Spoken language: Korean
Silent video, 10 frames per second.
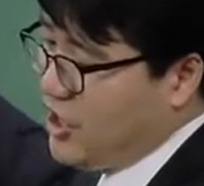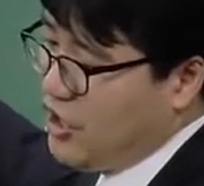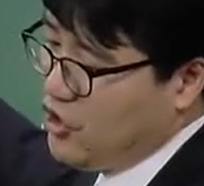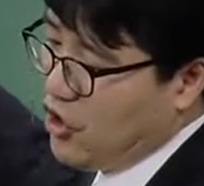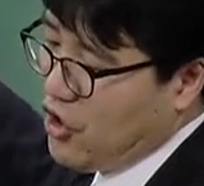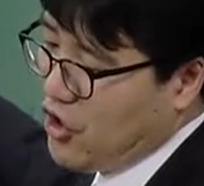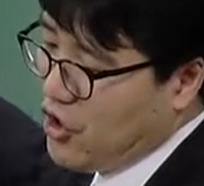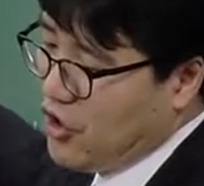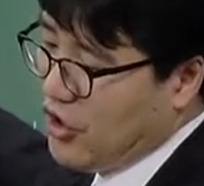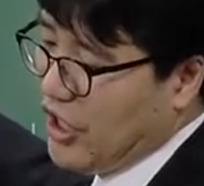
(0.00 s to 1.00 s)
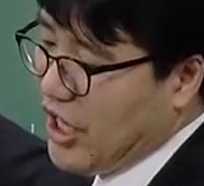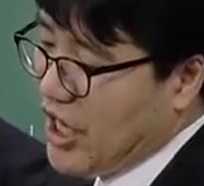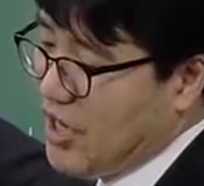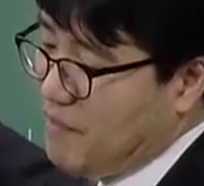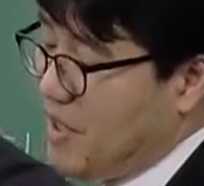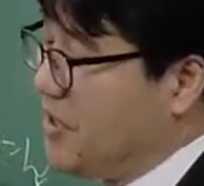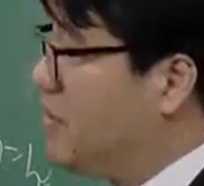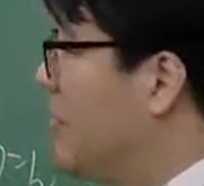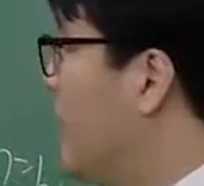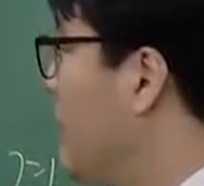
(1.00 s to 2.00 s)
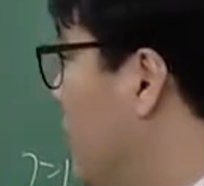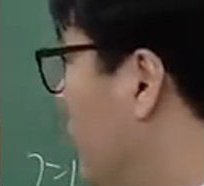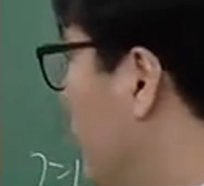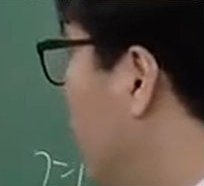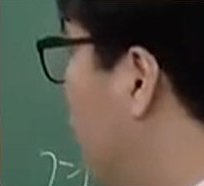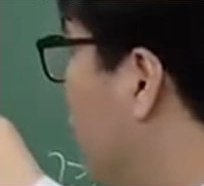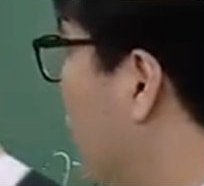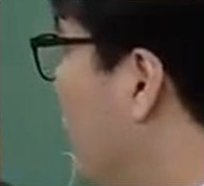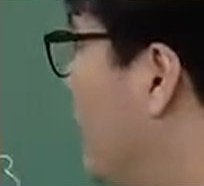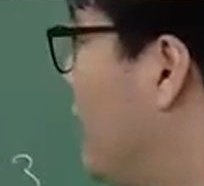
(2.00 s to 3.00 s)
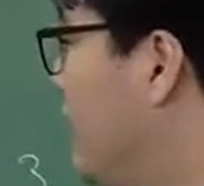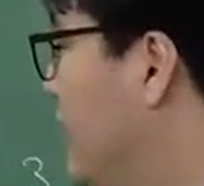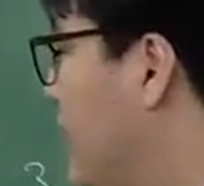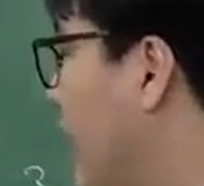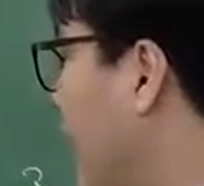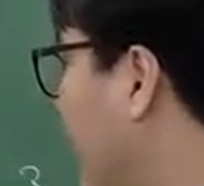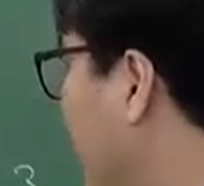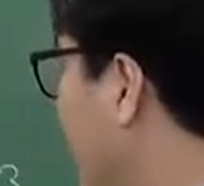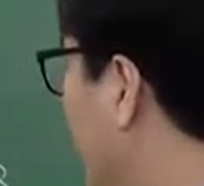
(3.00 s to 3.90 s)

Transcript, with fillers: 있겠죠. 여기에 배점이 돼 있으면 여기 이제 중점적으로 쓰는데